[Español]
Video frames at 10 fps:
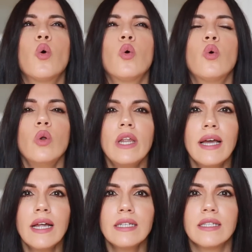
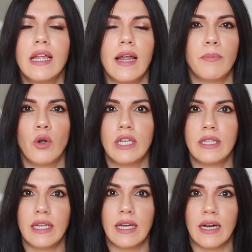hooligans de la
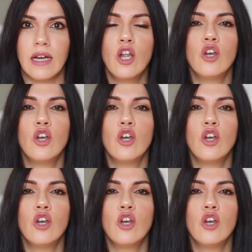política,